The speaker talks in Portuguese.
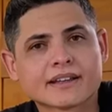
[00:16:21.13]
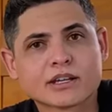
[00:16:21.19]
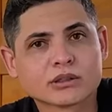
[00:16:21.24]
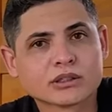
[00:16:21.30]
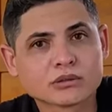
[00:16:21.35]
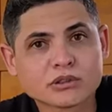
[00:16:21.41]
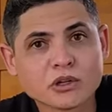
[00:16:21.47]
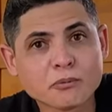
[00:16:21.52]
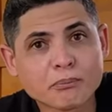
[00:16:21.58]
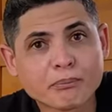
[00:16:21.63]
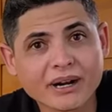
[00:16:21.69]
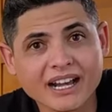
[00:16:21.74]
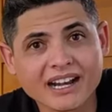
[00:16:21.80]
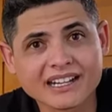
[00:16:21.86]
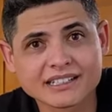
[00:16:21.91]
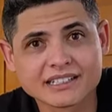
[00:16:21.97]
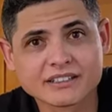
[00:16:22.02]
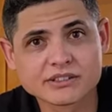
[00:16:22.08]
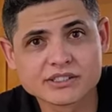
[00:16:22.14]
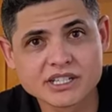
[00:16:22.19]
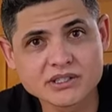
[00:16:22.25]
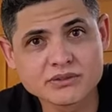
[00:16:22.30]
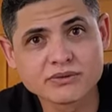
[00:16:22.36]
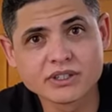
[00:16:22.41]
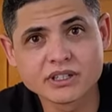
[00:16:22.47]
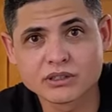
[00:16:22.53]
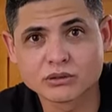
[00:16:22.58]
eu não tenho prática, vocês
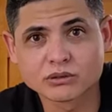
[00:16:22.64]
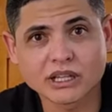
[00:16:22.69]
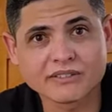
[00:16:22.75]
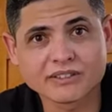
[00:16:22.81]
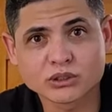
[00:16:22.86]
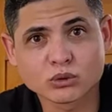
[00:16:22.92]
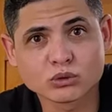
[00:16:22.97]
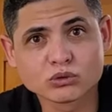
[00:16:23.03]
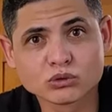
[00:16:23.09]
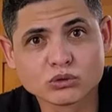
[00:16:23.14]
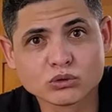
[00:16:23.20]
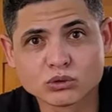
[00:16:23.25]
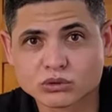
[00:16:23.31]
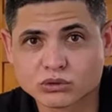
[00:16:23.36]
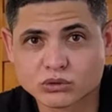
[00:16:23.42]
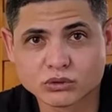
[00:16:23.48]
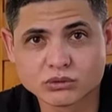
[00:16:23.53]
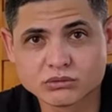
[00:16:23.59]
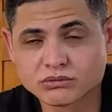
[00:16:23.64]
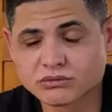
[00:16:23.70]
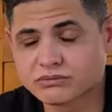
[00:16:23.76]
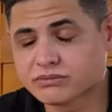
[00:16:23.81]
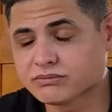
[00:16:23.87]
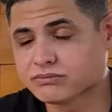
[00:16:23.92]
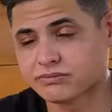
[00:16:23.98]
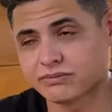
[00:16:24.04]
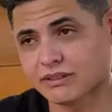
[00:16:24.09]
viram, eu tava todo
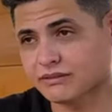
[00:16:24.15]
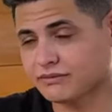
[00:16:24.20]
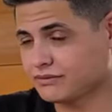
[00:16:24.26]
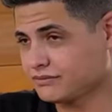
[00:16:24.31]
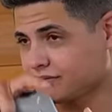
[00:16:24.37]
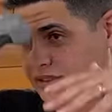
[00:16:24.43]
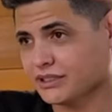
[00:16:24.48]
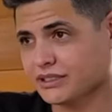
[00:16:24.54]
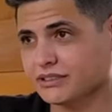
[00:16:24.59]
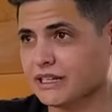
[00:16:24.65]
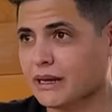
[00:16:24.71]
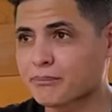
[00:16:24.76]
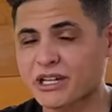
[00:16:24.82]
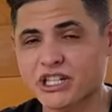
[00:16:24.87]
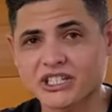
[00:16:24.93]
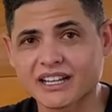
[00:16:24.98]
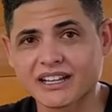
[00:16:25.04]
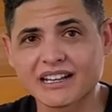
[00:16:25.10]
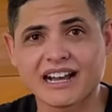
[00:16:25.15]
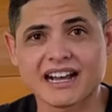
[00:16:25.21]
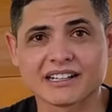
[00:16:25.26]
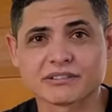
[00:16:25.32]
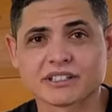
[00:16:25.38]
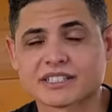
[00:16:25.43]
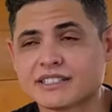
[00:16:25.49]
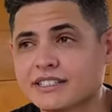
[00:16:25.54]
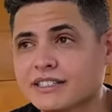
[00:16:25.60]
todo abestalhado
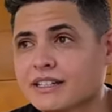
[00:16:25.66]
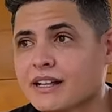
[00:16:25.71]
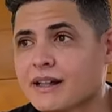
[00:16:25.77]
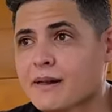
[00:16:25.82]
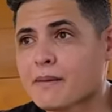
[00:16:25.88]
aqui.